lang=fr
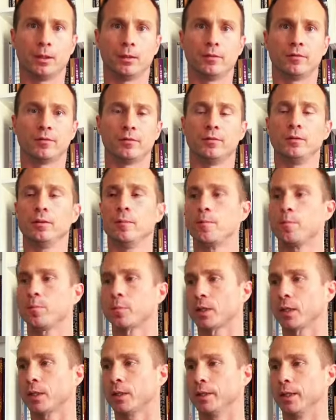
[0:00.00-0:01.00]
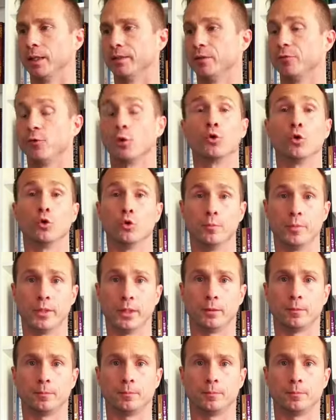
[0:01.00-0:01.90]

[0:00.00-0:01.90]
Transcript: ici, et à défendre le bien.